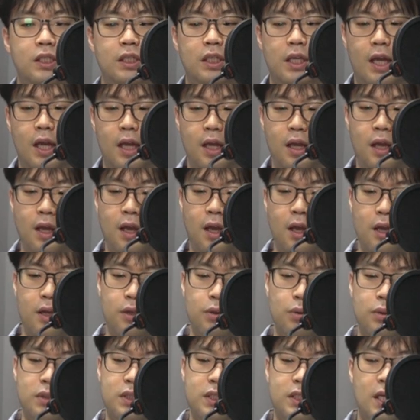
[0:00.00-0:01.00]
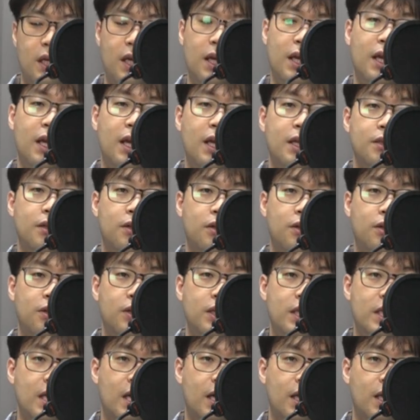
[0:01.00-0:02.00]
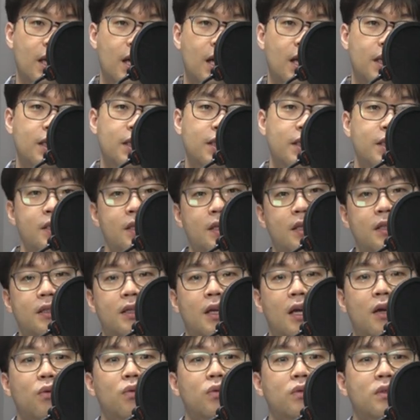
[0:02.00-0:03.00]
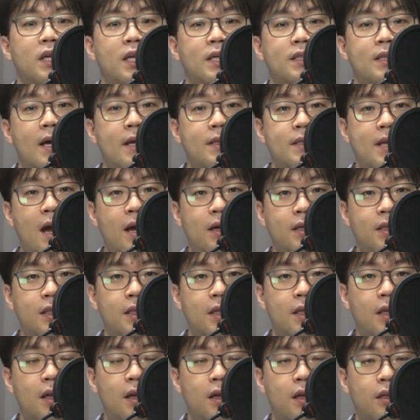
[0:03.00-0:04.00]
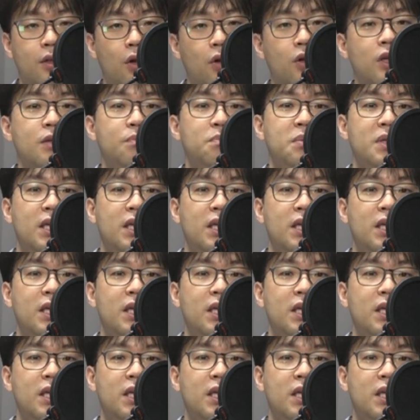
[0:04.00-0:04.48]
동시에 이 책에서 이야기하는 키에르케고르의 사상을 더